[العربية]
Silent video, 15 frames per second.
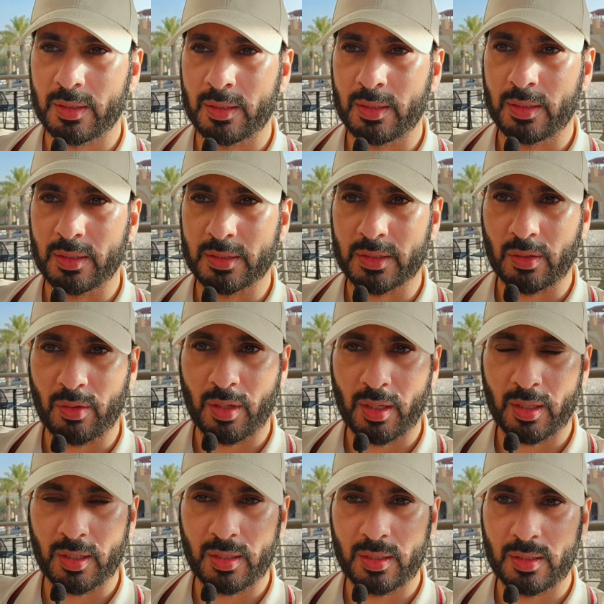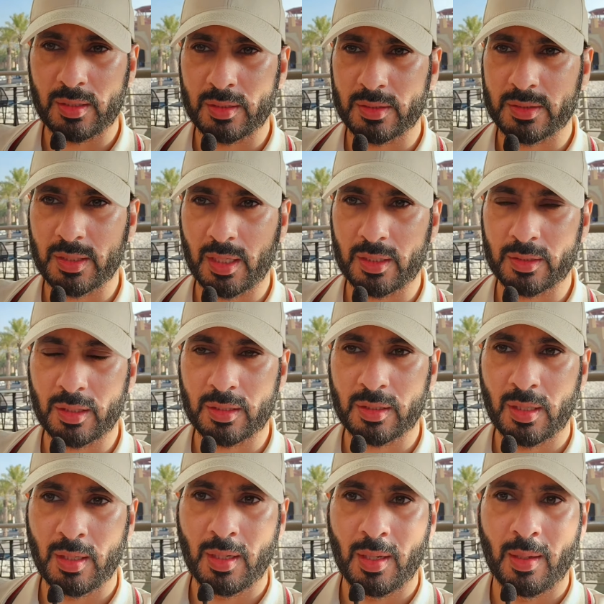الصواريخ اللي
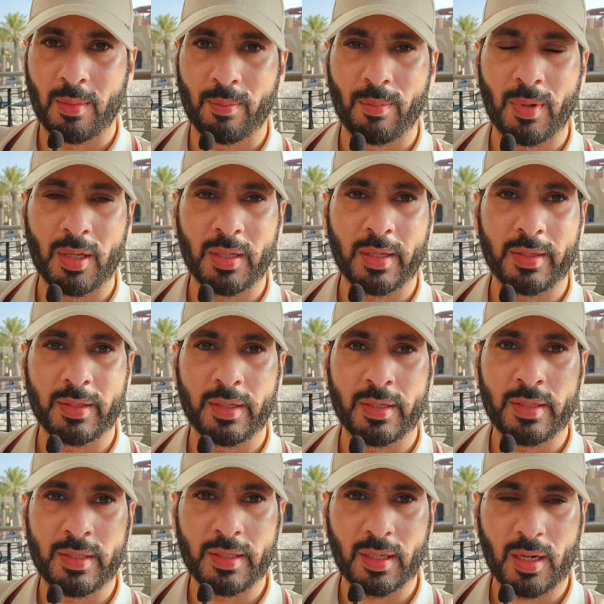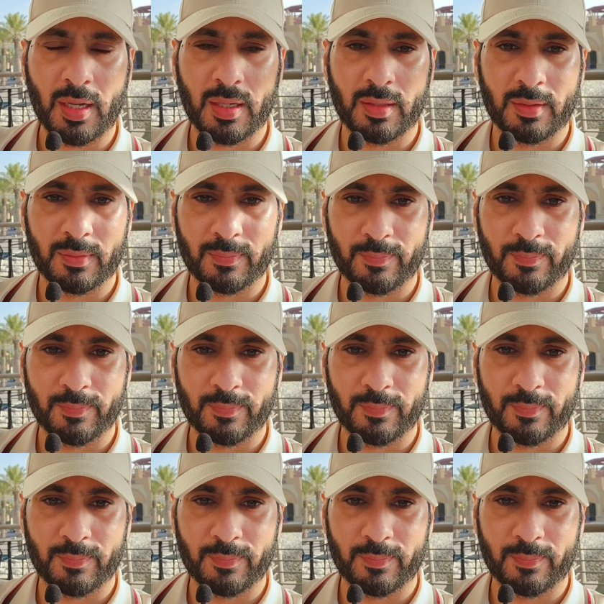سقطت يعني النيران